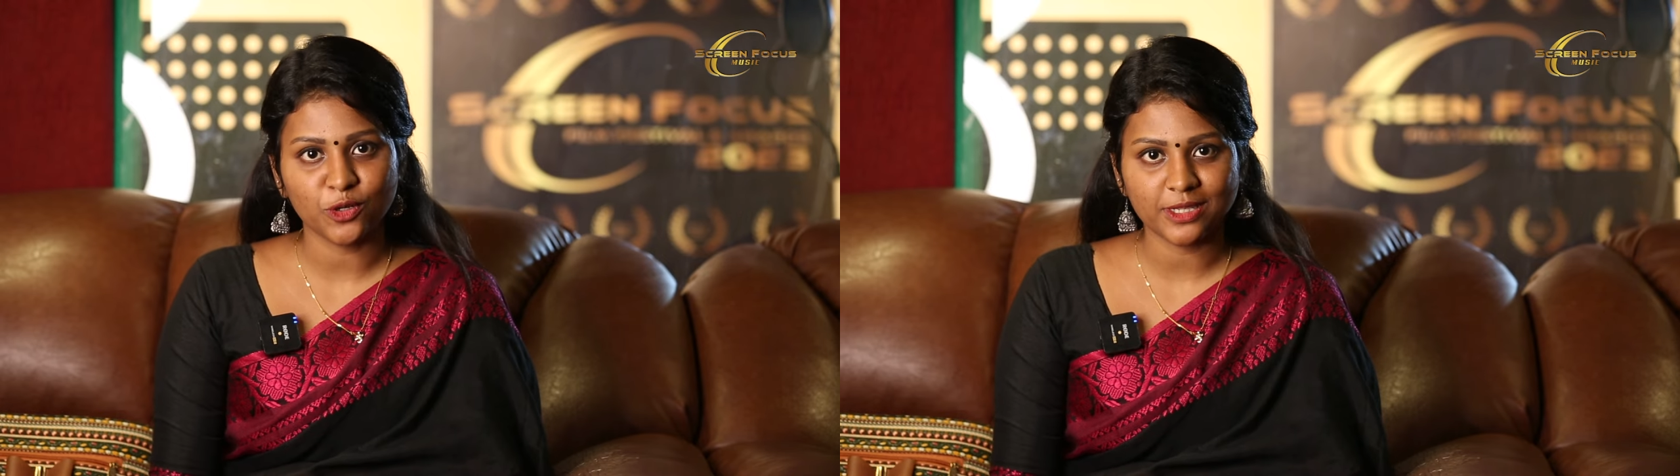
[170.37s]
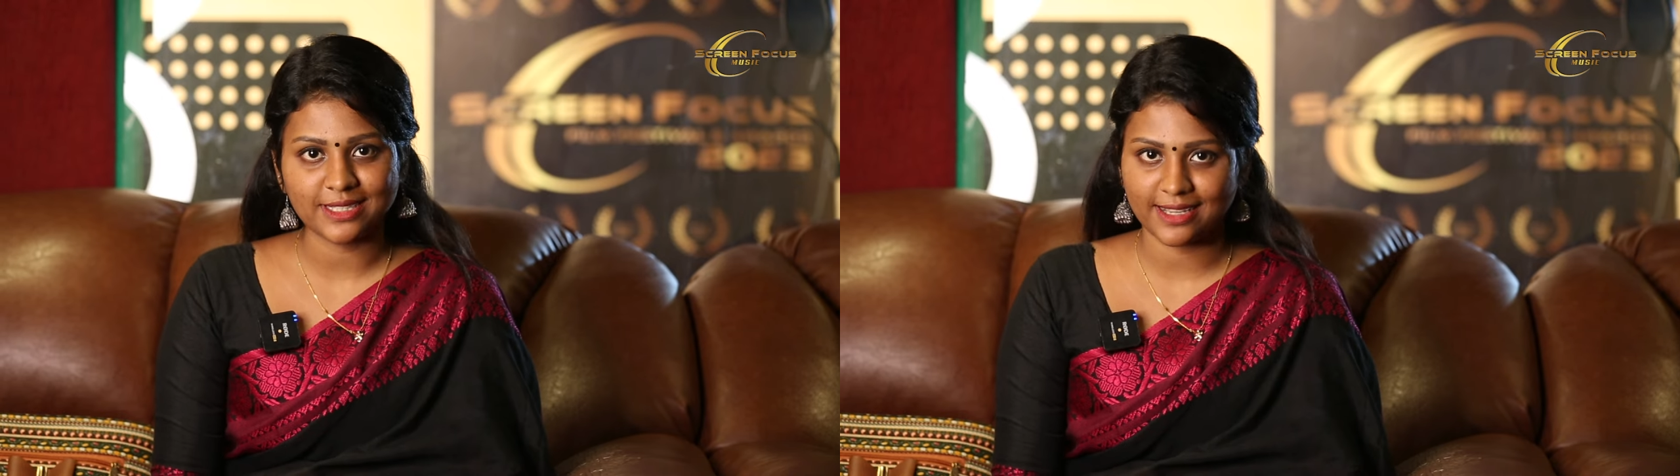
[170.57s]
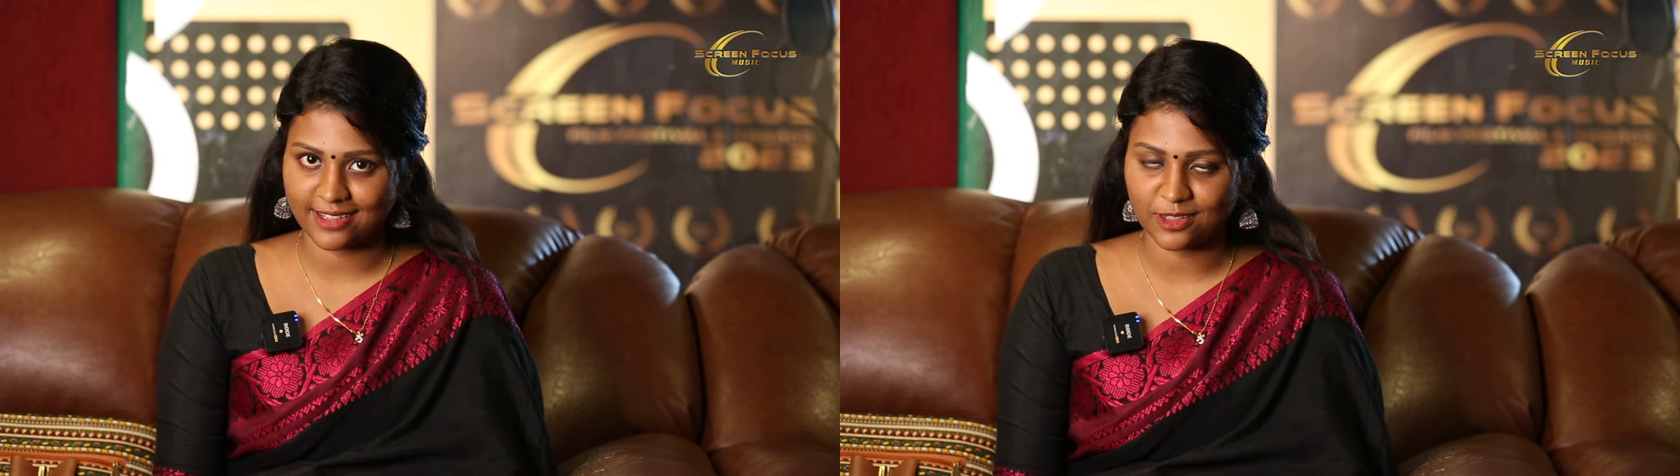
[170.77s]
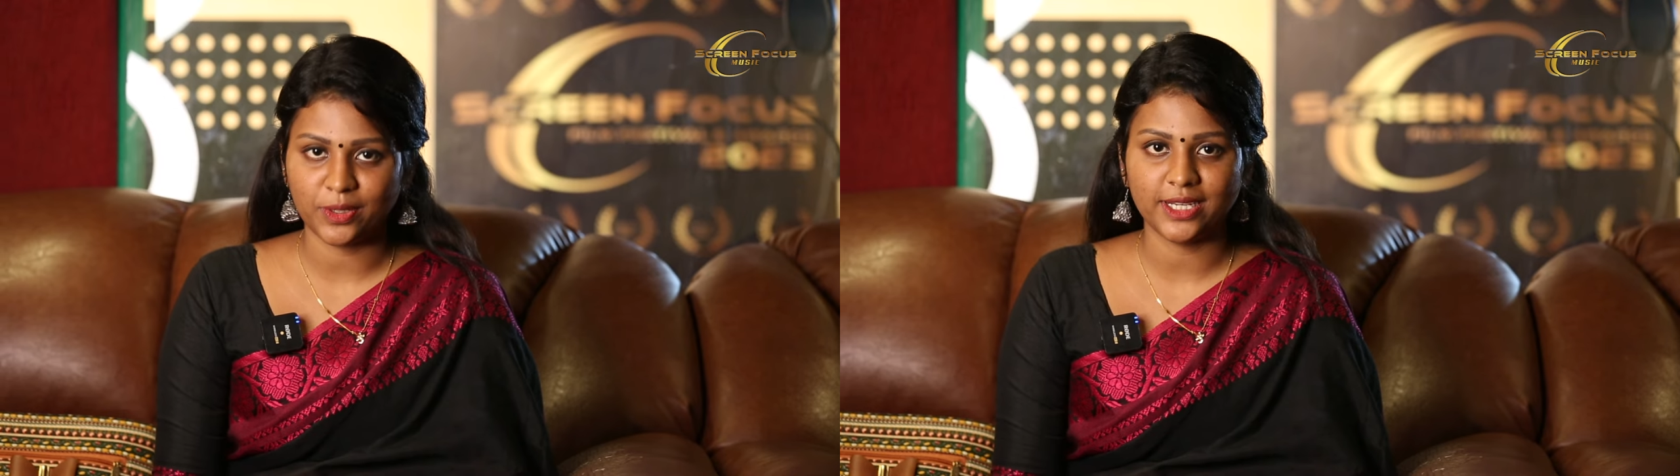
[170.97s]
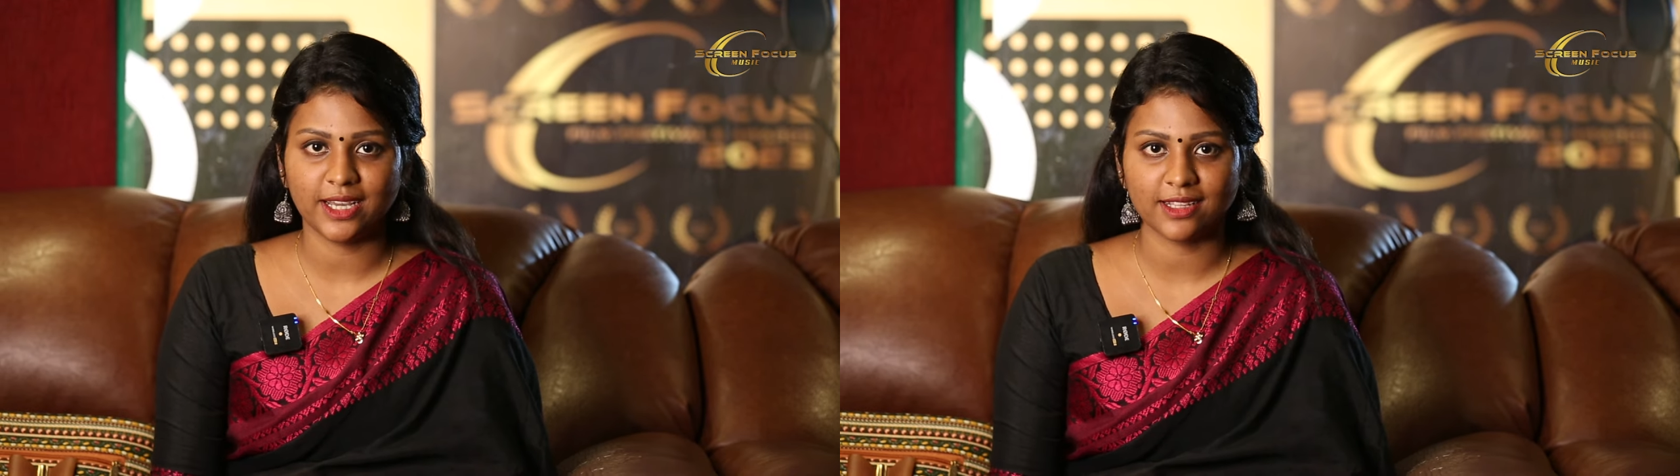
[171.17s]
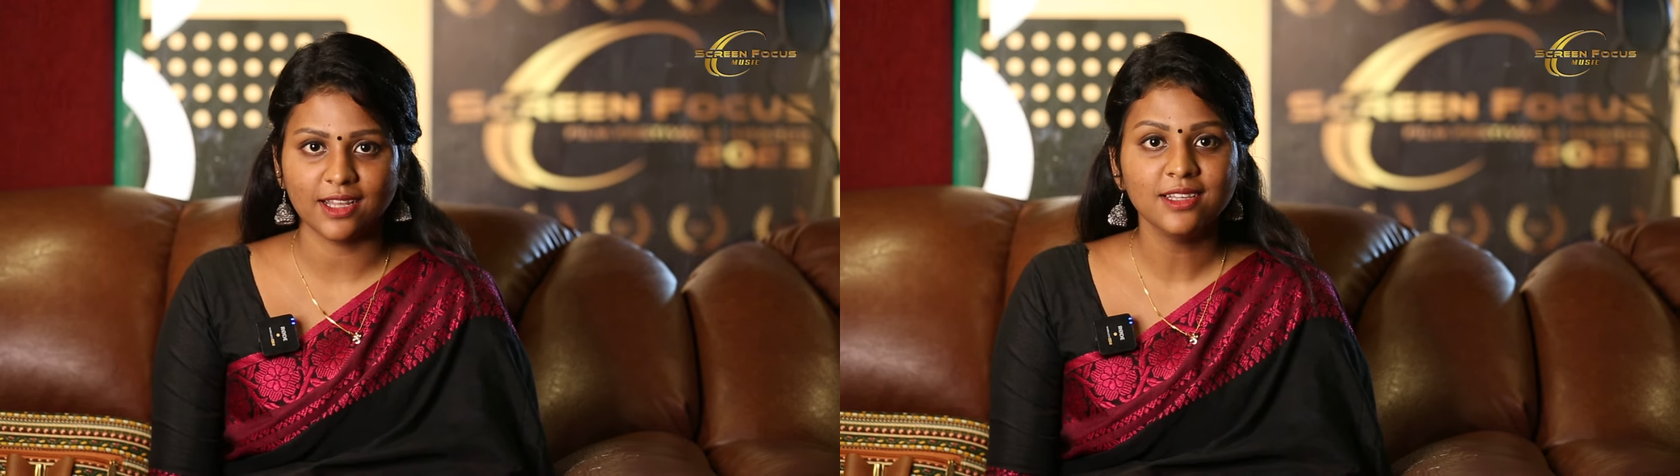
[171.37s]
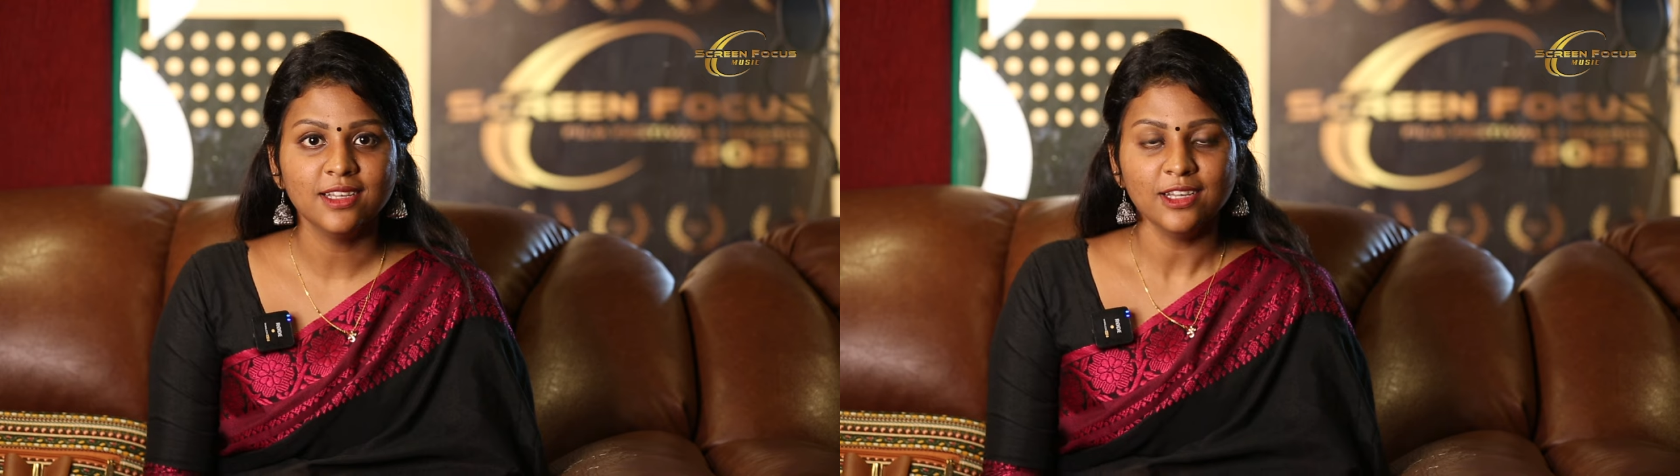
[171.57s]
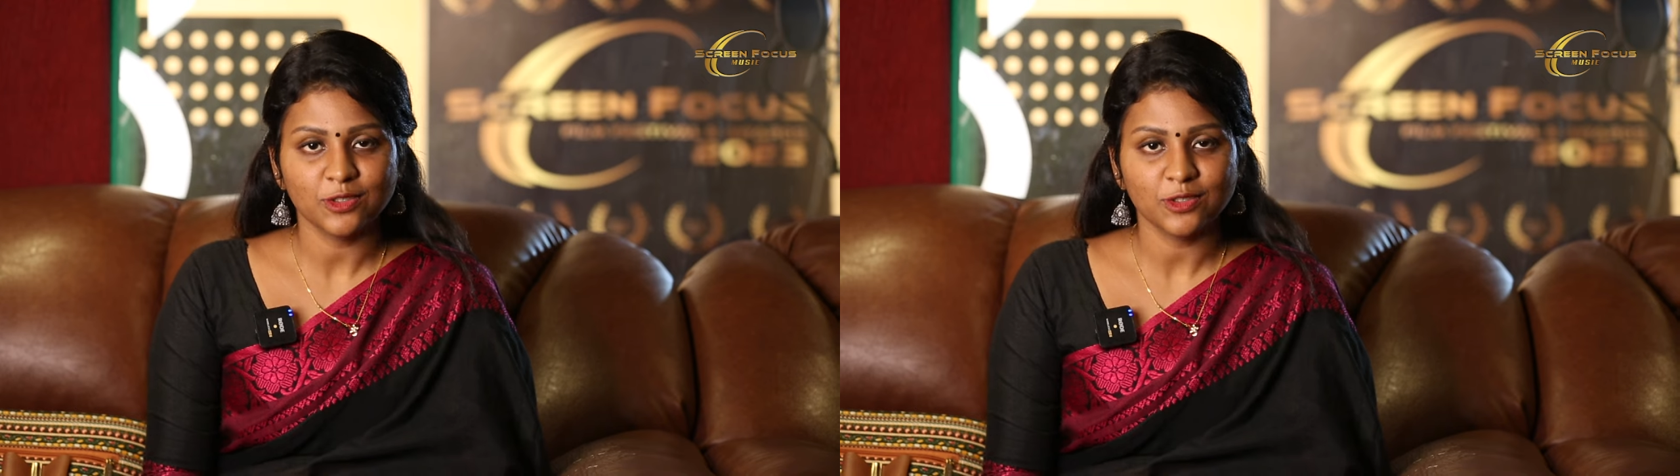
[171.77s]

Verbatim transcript: கொண்டு போய் சேர்க்கறது மீடியா தான்